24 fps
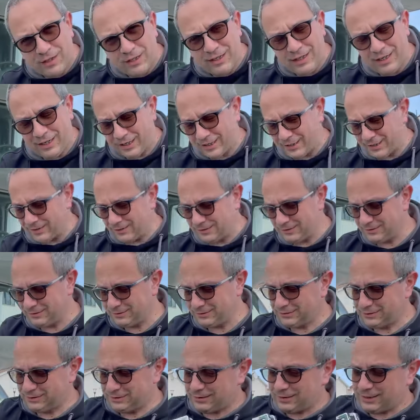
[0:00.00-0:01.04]
link
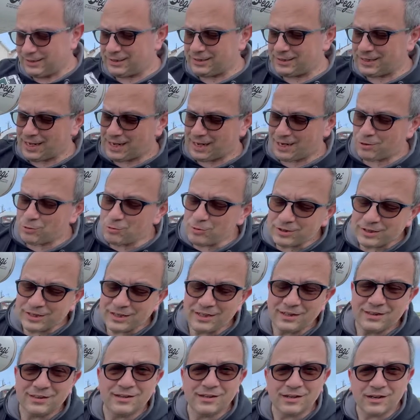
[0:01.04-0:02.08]
ed è un
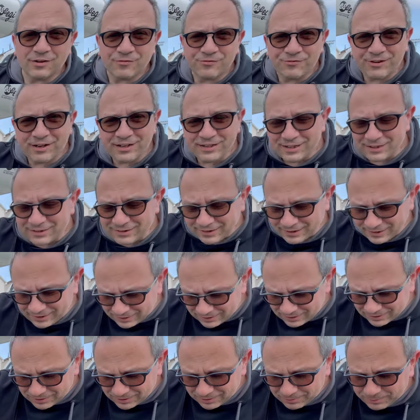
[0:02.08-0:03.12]
kit fai da te
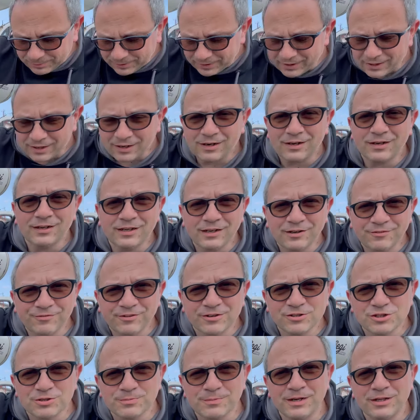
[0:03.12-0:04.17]
per il
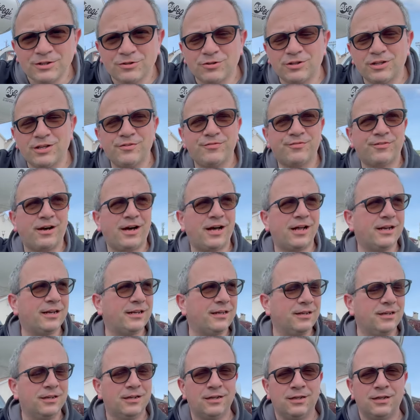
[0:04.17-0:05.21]
rifacimento dei fari
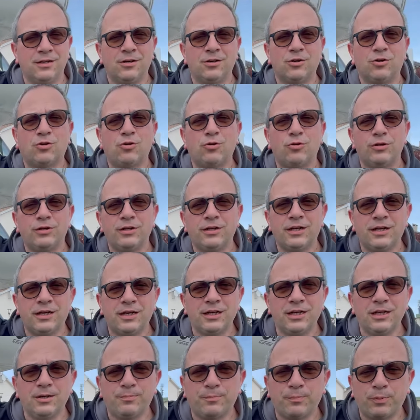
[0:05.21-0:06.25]
con
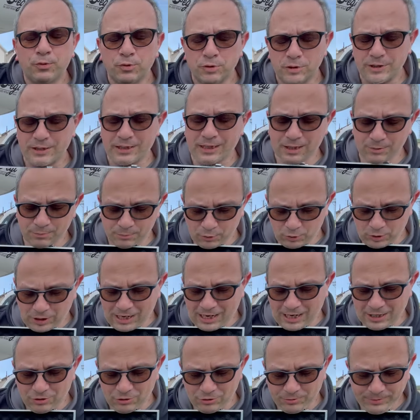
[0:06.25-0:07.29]
il
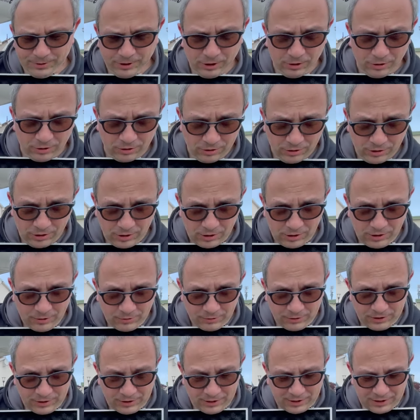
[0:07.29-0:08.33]
policarbonato però
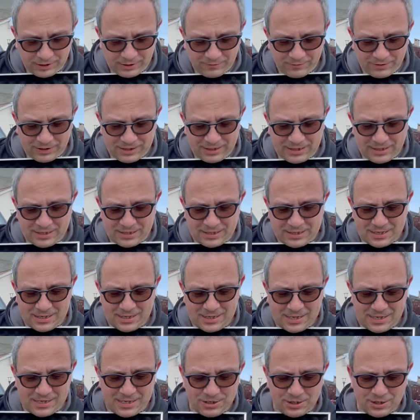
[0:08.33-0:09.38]
quindi vedi
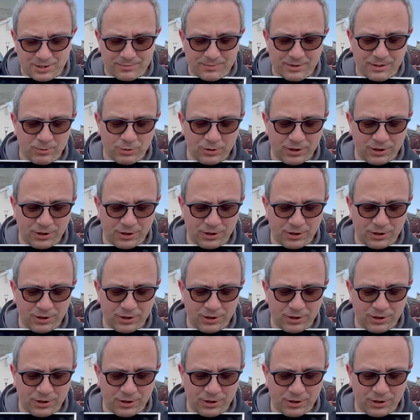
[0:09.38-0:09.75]
abbiamo